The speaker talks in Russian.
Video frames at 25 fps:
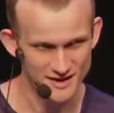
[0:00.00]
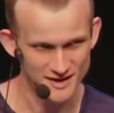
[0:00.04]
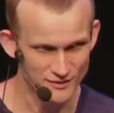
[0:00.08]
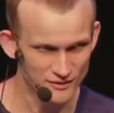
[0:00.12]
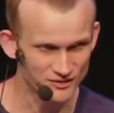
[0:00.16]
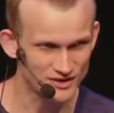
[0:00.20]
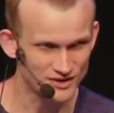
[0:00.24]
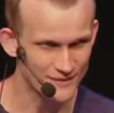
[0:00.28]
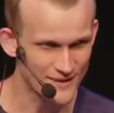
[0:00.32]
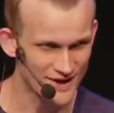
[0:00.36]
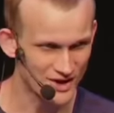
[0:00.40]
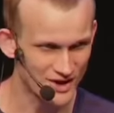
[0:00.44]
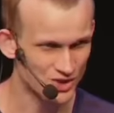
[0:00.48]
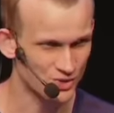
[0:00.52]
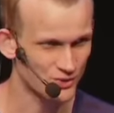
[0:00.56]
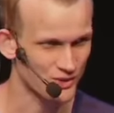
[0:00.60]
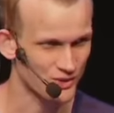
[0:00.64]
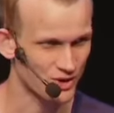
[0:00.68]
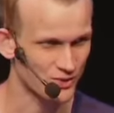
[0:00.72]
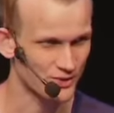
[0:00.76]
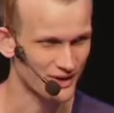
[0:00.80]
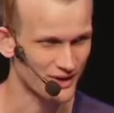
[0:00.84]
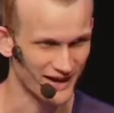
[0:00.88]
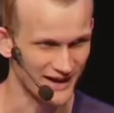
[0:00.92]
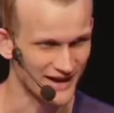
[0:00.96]
У некоторых из
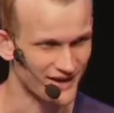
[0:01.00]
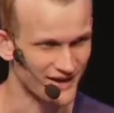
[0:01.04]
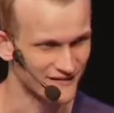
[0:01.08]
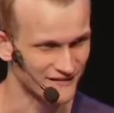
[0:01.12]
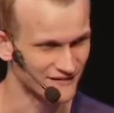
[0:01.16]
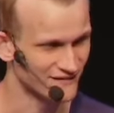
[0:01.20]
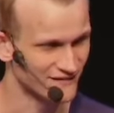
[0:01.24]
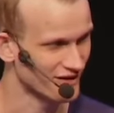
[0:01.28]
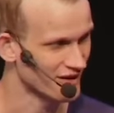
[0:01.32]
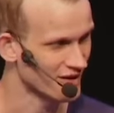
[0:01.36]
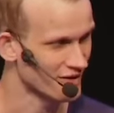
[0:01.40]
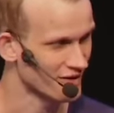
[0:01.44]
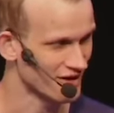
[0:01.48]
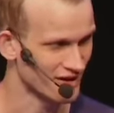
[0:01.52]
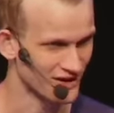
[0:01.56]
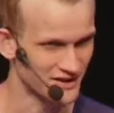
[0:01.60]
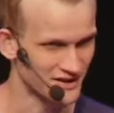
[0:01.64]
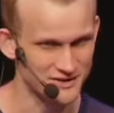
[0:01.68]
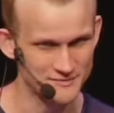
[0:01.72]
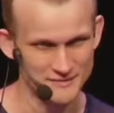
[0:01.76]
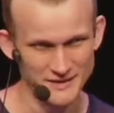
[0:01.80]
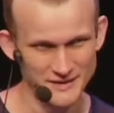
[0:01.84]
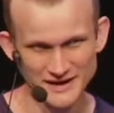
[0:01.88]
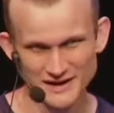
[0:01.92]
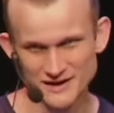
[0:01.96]
них уже есть
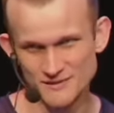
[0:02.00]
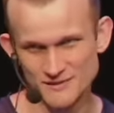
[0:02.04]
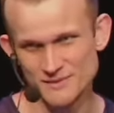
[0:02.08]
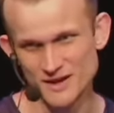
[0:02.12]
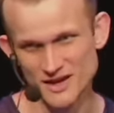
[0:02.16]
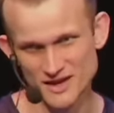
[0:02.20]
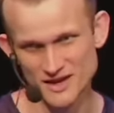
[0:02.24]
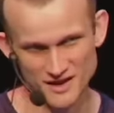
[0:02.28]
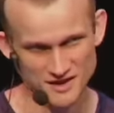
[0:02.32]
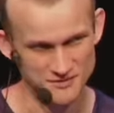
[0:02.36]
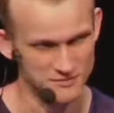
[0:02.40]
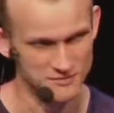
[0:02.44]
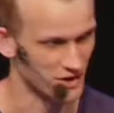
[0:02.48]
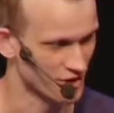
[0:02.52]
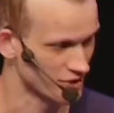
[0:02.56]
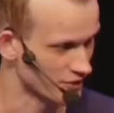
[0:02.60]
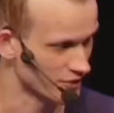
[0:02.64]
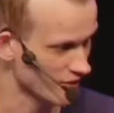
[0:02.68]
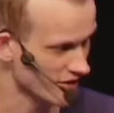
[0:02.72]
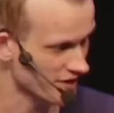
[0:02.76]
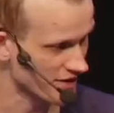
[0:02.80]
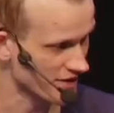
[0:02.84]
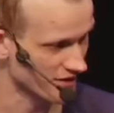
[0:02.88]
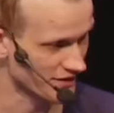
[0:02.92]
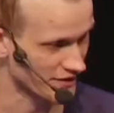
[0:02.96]
независимые
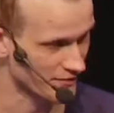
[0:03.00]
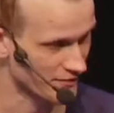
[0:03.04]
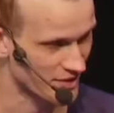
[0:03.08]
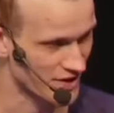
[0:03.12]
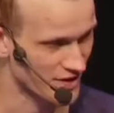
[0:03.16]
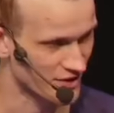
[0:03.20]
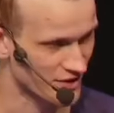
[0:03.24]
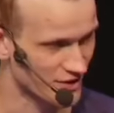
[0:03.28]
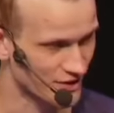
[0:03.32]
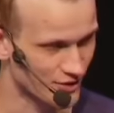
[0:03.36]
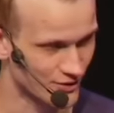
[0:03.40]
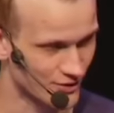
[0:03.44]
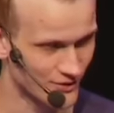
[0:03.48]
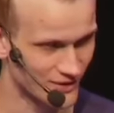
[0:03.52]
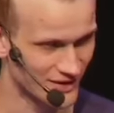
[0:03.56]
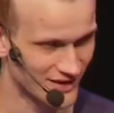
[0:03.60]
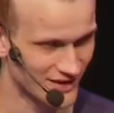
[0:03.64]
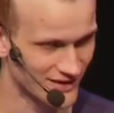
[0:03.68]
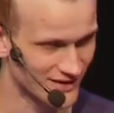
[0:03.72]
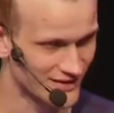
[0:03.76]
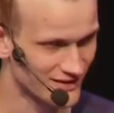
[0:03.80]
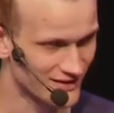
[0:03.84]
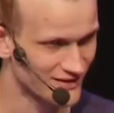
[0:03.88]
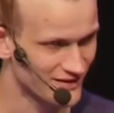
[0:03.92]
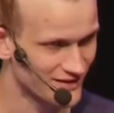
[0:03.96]
бизнес-модели. Так
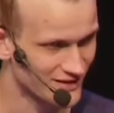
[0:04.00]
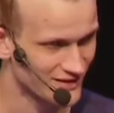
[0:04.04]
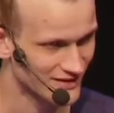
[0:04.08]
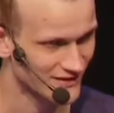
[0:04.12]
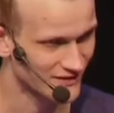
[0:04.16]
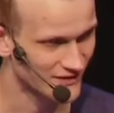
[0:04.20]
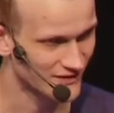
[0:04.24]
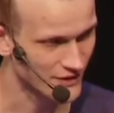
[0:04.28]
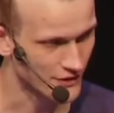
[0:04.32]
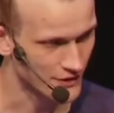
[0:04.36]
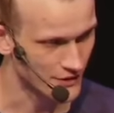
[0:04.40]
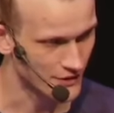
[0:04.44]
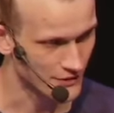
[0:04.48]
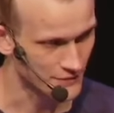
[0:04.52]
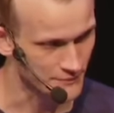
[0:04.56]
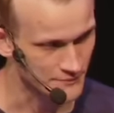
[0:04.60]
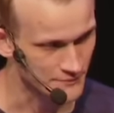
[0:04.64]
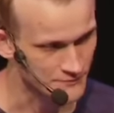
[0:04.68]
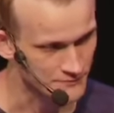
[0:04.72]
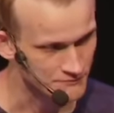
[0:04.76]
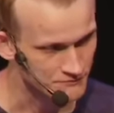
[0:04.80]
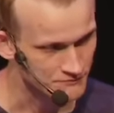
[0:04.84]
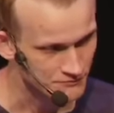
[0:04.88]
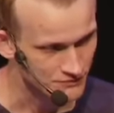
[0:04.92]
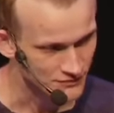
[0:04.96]
что
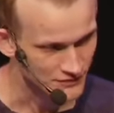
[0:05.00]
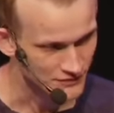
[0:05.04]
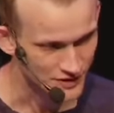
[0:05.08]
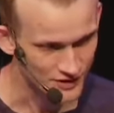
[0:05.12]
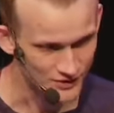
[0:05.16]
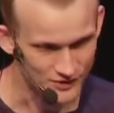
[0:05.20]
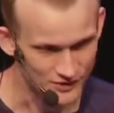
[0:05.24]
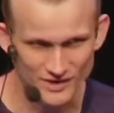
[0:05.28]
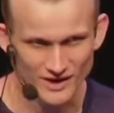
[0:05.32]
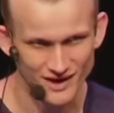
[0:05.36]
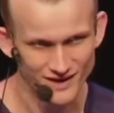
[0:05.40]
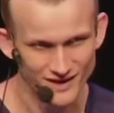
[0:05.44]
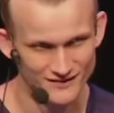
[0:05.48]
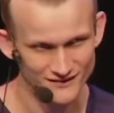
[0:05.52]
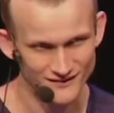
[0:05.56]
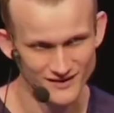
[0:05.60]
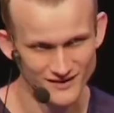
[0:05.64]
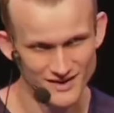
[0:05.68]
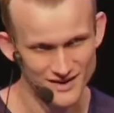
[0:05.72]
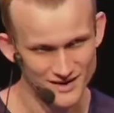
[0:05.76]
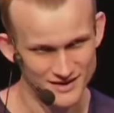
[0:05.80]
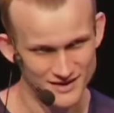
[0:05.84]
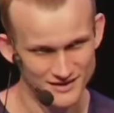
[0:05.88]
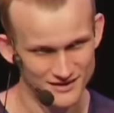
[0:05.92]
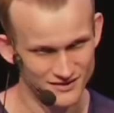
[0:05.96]
есть
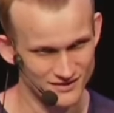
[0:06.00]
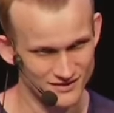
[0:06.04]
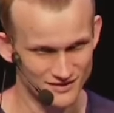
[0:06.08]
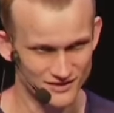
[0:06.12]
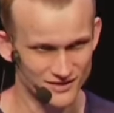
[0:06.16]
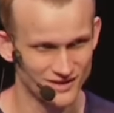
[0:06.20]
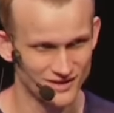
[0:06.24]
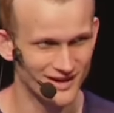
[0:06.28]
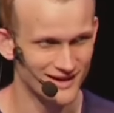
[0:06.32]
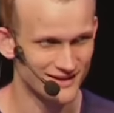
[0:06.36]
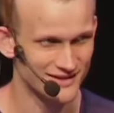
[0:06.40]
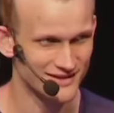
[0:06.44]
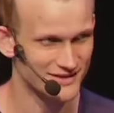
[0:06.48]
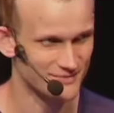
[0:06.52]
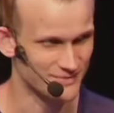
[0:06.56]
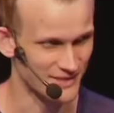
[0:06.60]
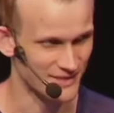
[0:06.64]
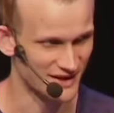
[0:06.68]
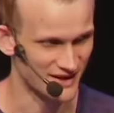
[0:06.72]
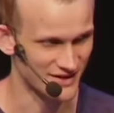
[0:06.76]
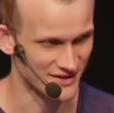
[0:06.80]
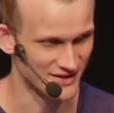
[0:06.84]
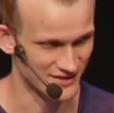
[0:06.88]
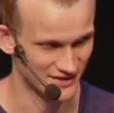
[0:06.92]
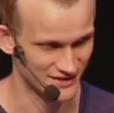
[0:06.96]
не
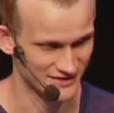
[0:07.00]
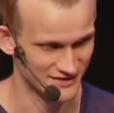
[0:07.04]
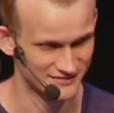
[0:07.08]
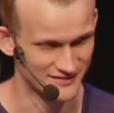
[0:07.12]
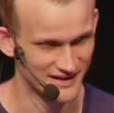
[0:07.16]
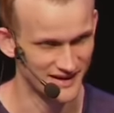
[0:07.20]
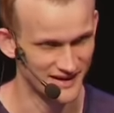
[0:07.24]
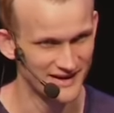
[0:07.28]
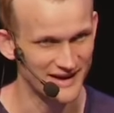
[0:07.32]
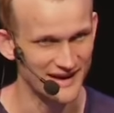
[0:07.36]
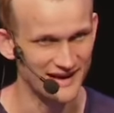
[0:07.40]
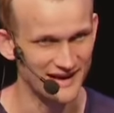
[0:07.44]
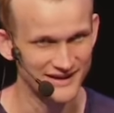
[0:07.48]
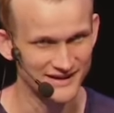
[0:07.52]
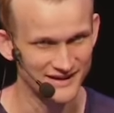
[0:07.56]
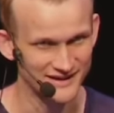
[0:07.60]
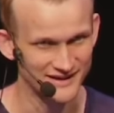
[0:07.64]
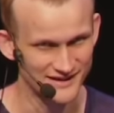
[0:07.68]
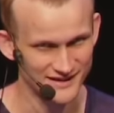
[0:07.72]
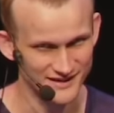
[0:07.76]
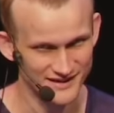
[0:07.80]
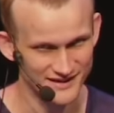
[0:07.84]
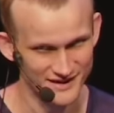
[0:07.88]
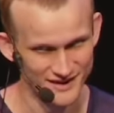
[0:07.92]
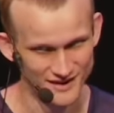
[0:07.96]
зависимые от
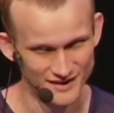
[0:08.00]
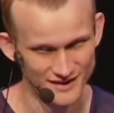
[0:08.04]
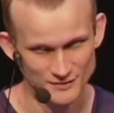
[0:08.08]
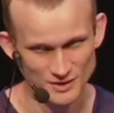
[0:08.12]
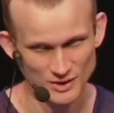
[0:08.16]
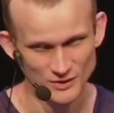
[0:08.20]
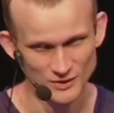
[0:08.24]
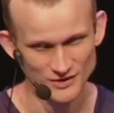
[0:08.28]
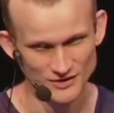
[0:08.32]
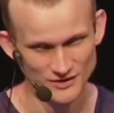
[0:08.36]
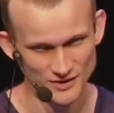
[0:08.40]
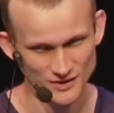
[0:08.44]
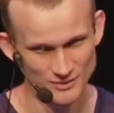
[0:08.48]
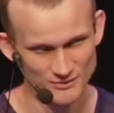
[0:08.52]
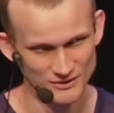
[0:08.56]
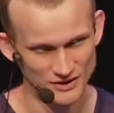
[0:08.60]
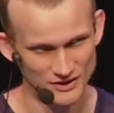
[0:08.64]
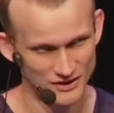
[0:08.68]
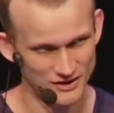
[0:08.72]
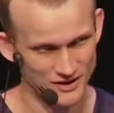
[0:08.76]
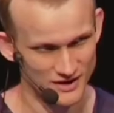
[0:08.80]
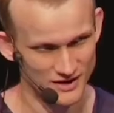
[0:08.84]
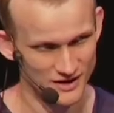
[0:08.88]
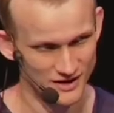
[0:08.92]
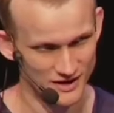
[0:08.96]
средств Ethereum
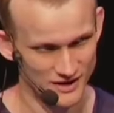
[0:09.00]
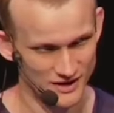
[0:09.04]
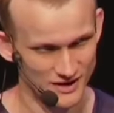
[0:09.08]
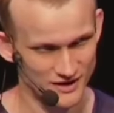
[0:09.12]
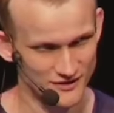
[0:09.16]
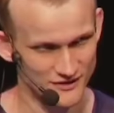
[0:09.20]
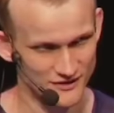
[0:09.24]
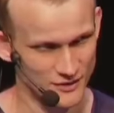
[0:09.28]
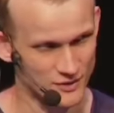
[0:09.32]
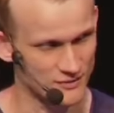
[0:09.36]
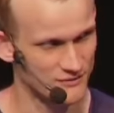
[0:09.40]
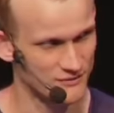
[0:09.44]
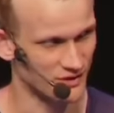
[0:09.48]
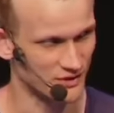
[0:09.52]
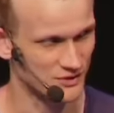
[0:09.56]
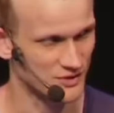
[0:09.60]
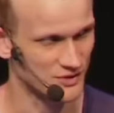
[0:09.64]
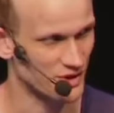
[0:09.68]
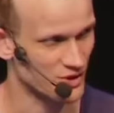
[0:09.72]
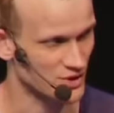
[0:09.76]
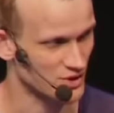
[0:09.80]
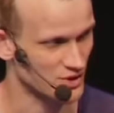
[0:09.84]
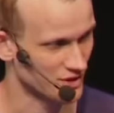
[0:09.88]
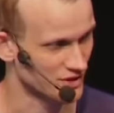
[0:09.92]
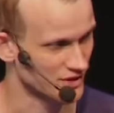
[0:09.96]
Foundation
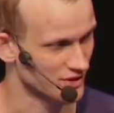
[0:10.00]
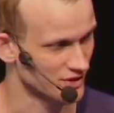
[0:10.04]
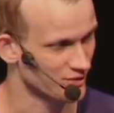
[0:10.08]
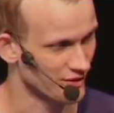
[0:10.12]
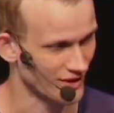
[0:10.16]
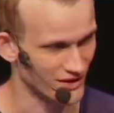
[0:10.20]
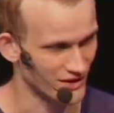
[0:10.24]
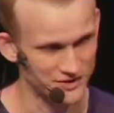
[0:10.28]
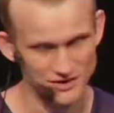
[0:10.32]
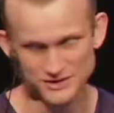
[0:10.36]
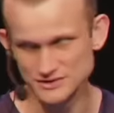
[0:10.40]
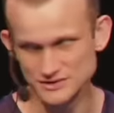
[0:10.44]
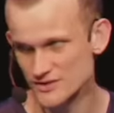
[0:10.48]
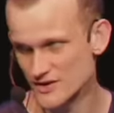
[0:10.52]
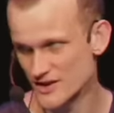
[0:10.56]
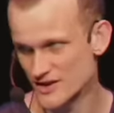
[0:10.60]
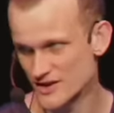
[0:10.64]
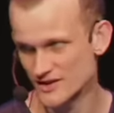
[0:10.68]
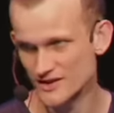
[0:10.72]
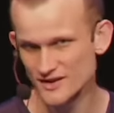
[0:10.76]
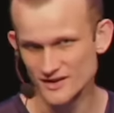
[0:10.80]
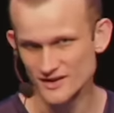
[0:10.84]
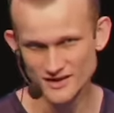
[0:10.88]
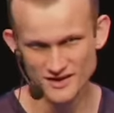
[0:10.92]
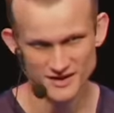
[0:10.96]
компании, но, по крайней
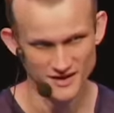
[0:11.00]
мере,